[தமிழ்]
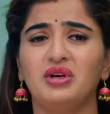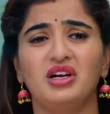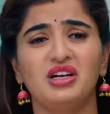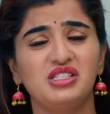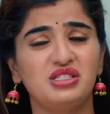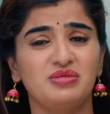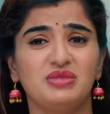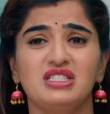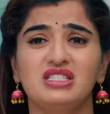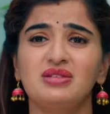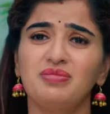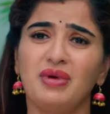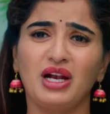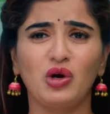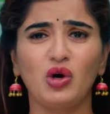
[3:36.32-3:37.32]
நம்ம நினைச்ச
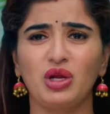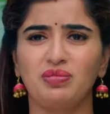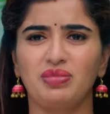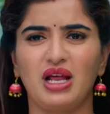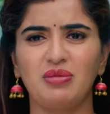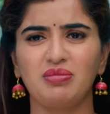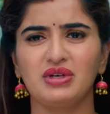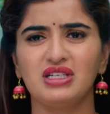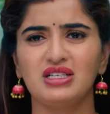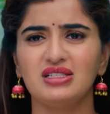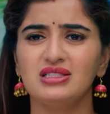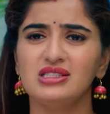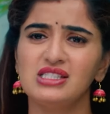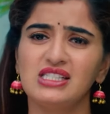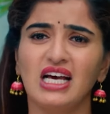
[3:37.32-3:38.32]
மாதிரி மனோகரி பிளான்
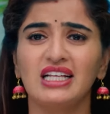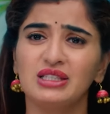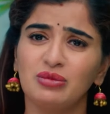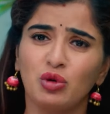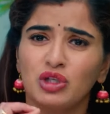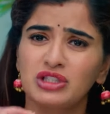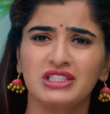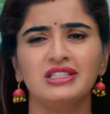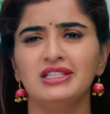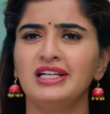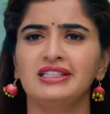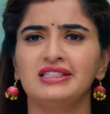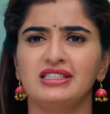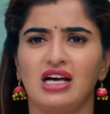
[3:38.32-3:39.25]
பண்ணி சாந்தி முகூர்த்தத்தை